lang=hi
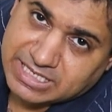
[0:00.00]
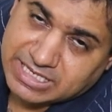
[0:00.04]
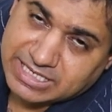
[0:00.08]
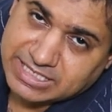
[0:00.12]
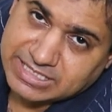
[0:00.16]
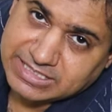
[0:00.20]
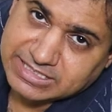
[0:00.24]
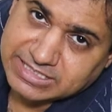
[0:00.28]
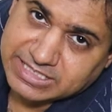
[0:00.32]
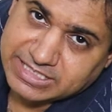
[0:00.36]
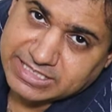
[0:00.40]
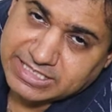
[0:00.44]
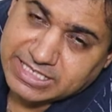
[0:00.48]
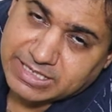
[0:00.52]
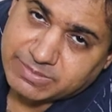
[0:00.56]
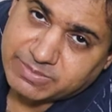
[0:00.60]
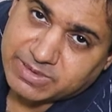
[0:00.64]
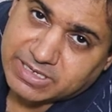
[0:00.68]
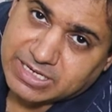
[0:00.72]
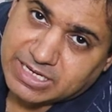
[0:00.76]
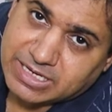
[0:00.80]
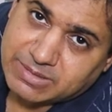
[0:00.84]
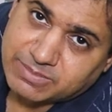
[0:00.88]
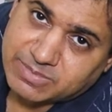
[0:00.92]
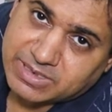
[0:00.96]
चार इंच एरिया
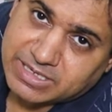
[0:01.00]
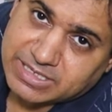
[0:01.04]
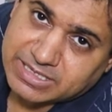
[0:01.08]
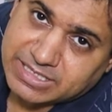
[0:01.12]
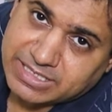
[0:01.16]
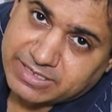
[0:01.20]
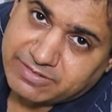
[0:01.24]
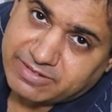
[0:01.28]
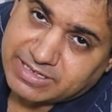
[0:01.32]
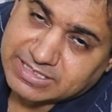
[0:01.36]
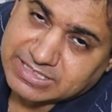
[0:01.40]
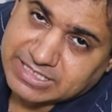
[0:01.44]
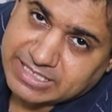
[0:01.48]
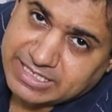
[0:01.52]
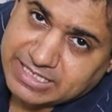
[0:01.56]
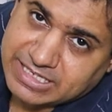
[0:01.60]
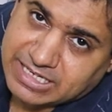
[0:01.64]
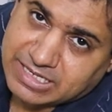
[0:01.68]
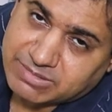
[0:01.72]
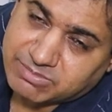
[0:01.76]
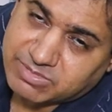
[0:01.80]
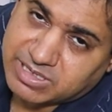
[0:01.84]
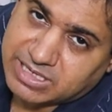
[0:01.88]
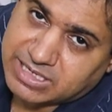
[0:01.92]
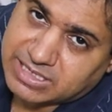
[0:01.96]
में काम करती है वैसे ही
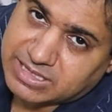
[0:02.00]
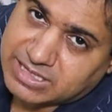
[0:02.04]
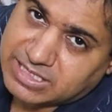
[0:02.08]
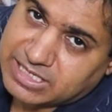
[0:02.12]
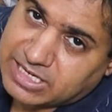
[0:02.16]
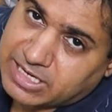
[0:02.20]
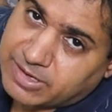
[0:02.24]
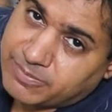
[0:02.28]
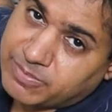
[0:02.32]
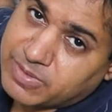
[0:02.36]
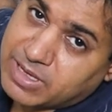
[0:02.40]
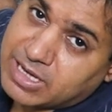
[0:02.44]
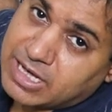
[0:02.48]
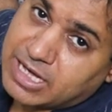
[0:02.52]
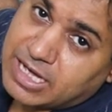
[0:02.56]
काम करती है